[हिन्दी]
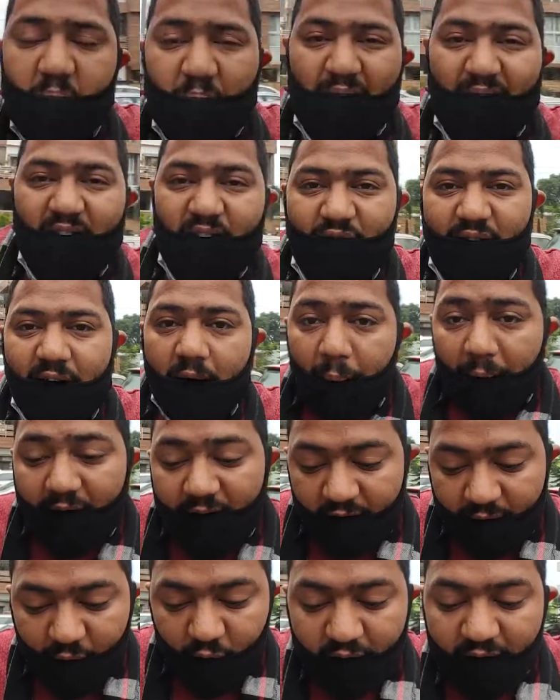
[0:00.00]
बाय द वे हम
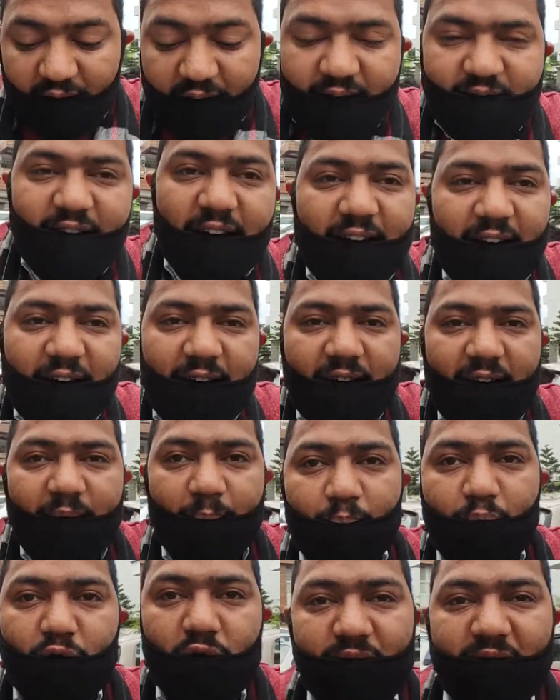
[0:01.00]
इंटरव्यू करने जा रहे
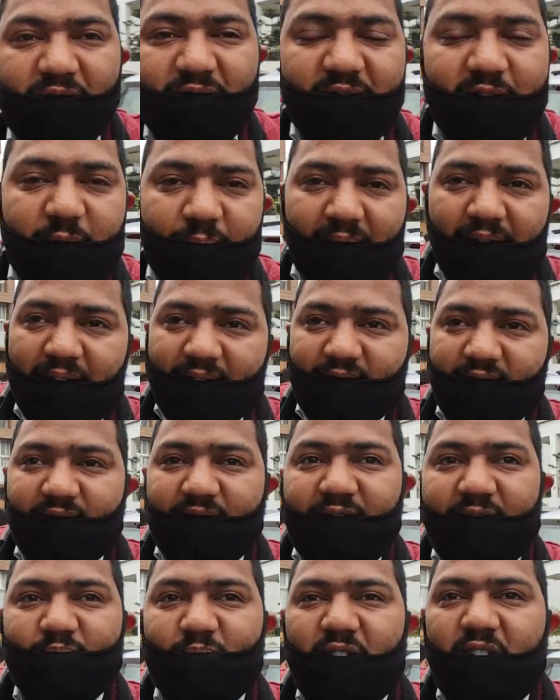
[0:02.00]
हैं पूर्व सीएम एक्स
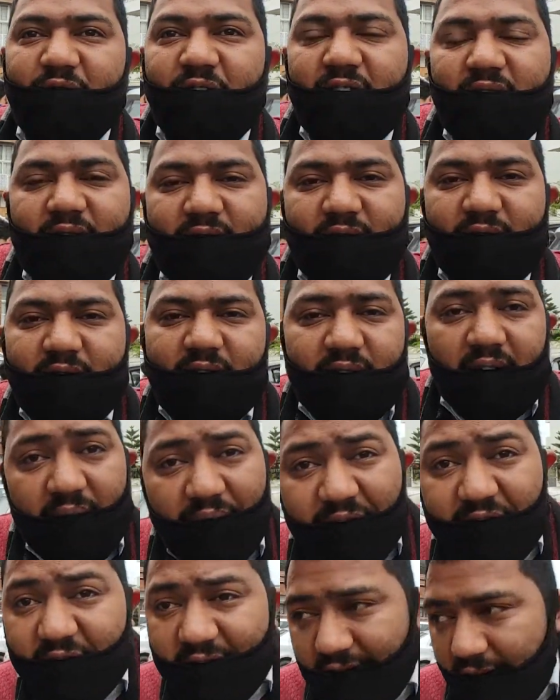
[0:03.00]
सीएम त्रिवेंद्र सिंह
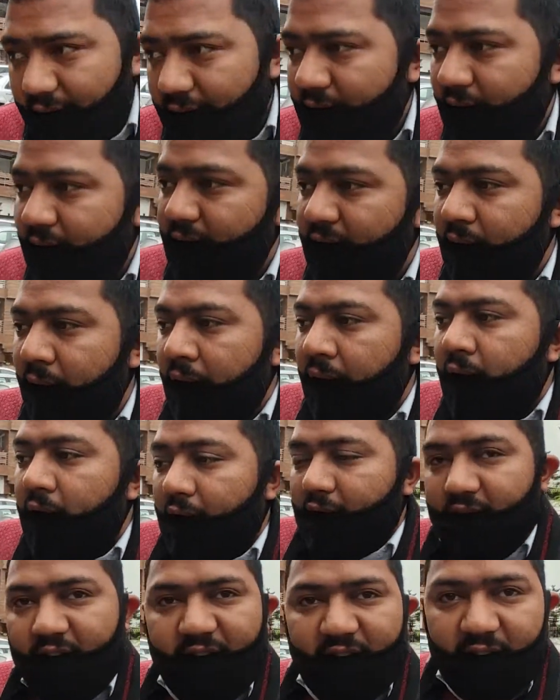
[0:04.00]
रावत जी का
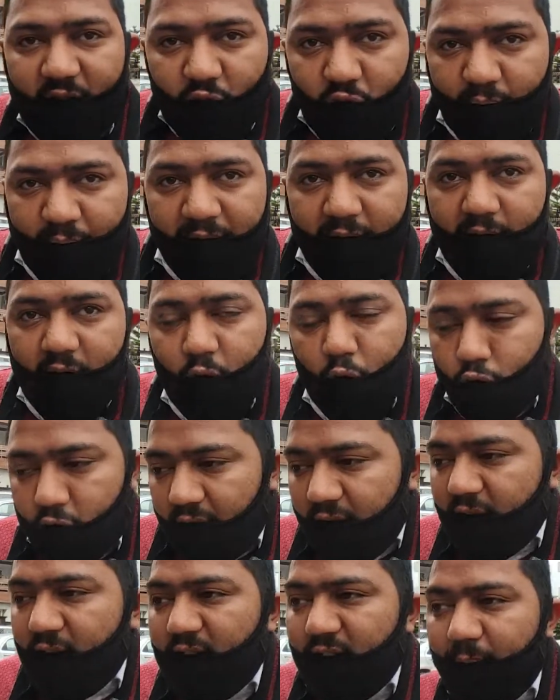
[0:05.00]
देहरादून में
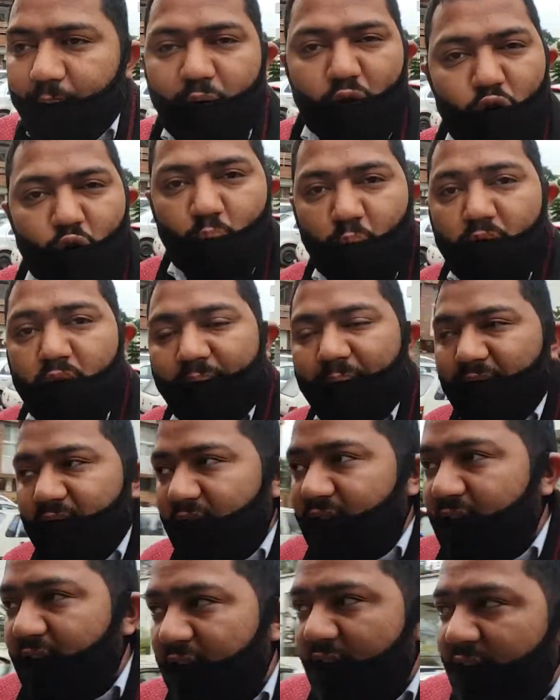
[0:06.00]
उत्तराखंड के पूर्व
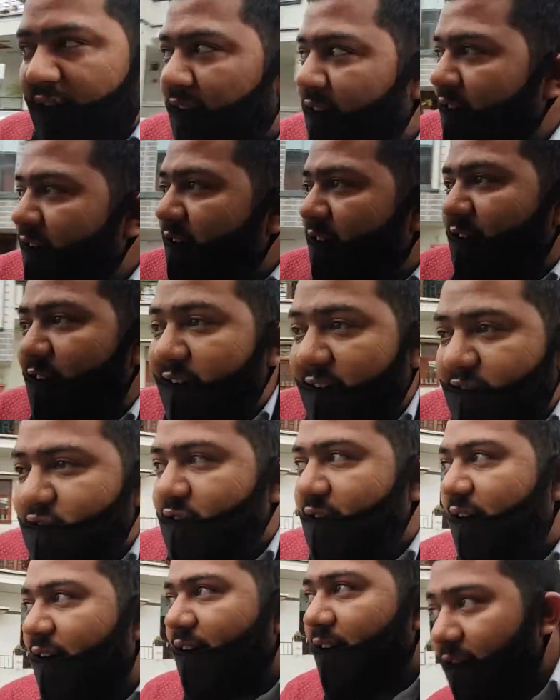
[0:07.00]
मुख्यमंत्री
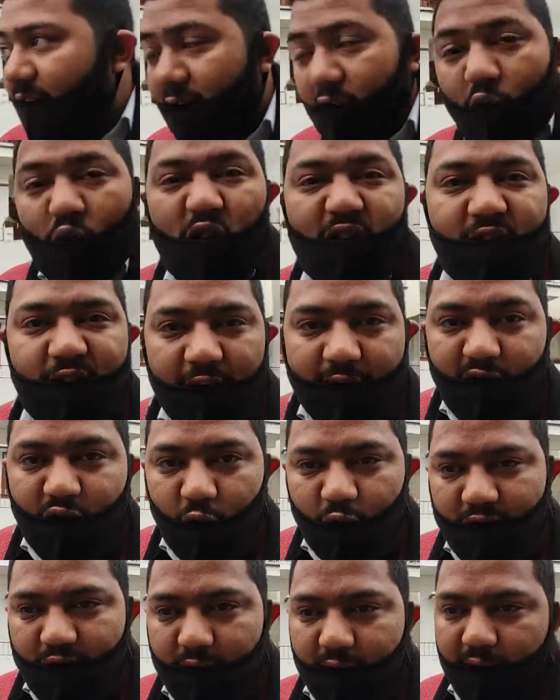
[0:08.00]
इलेक्शन आ गए हैं तो क्या
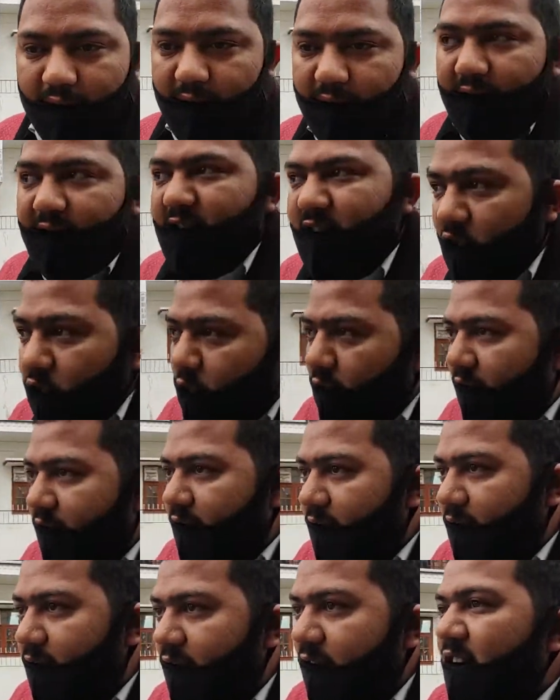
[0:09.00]
सोचते हैं इलेक्शन को
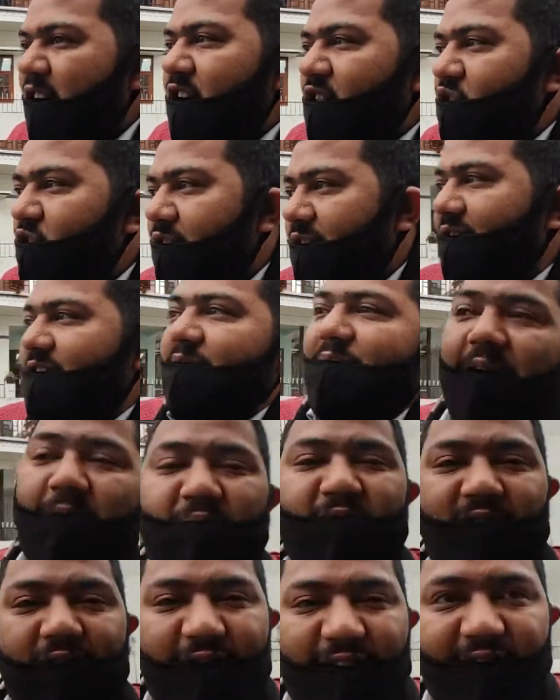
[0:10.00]
लेकर तो ये
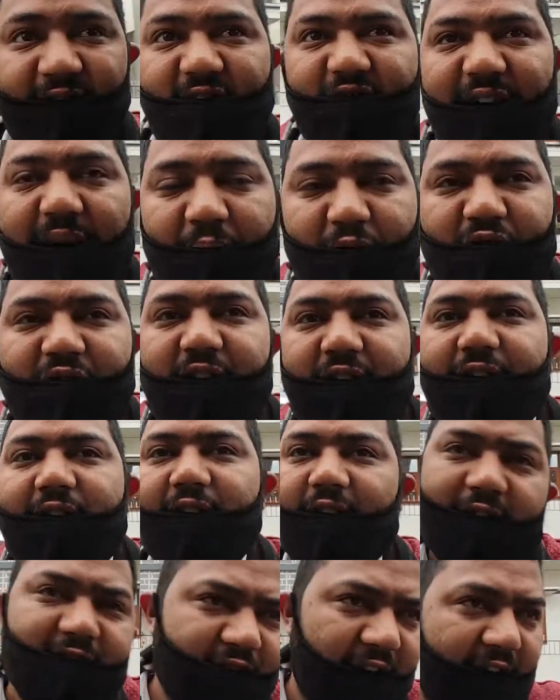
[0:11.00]
तमाम सवाल जवाब उनसे
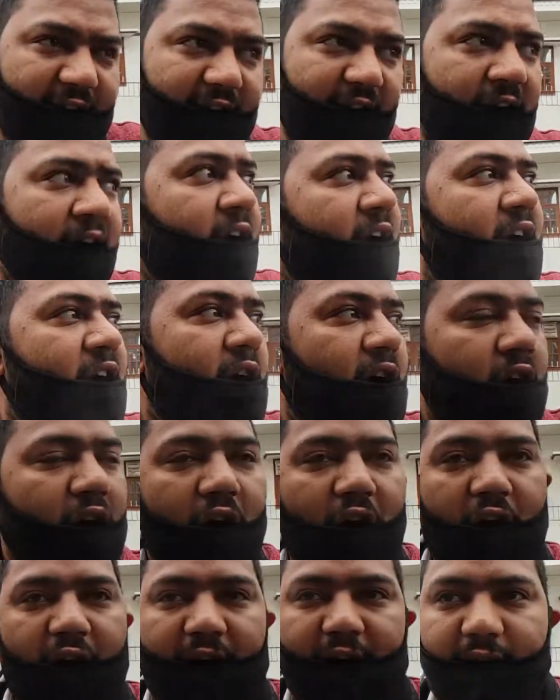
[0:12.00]
किए जाएंगे
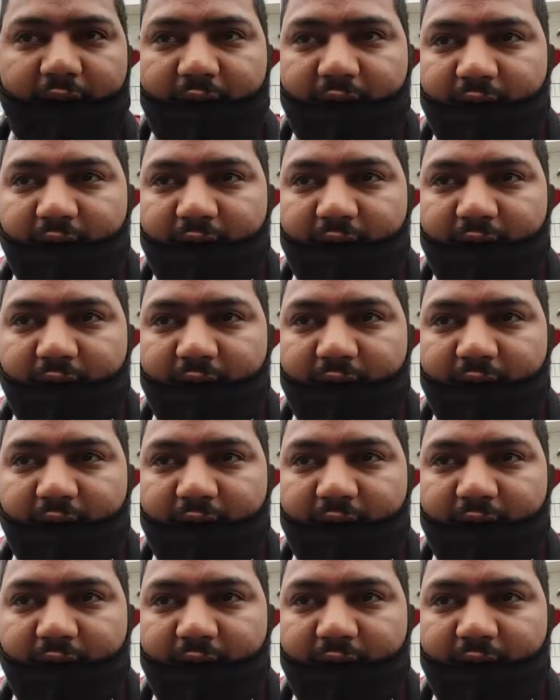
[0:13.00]
और